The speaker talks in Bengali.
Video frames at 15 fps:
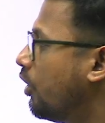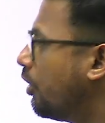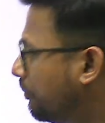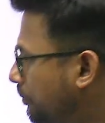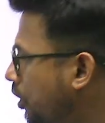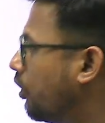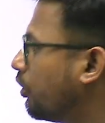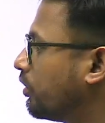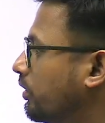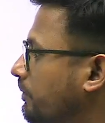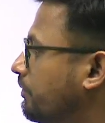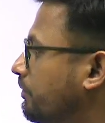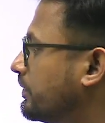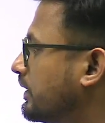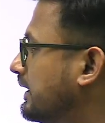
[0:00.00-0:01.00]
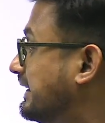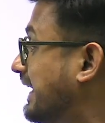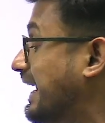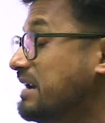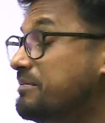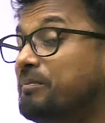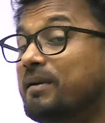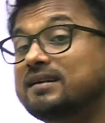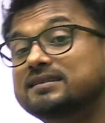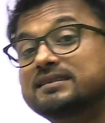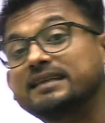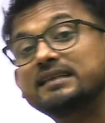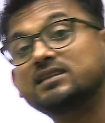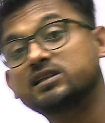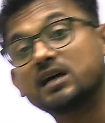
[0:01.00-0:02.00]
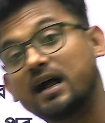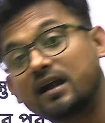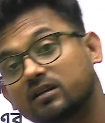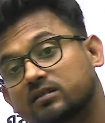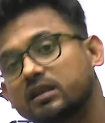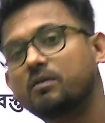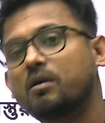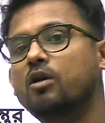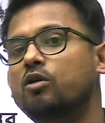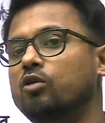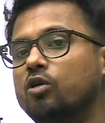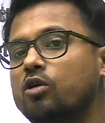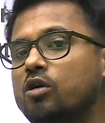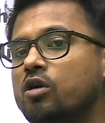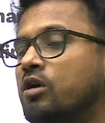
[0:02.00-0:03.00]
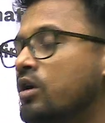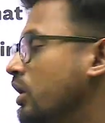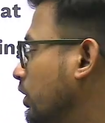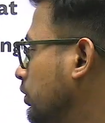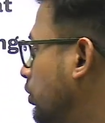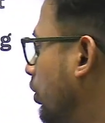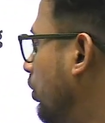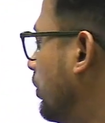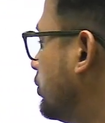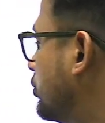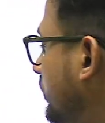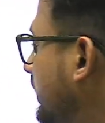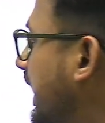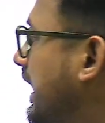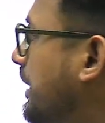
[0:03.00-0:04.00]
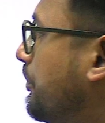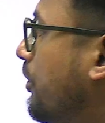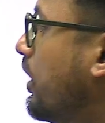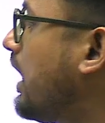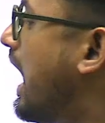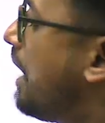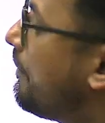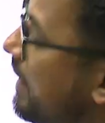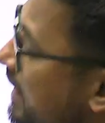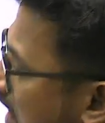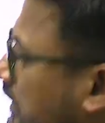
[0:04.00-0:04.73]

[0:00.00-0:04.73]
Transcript: ওপর টেন পার্সেন্ট ছাড় দেওয়া হলো তো যদি এরপর আবার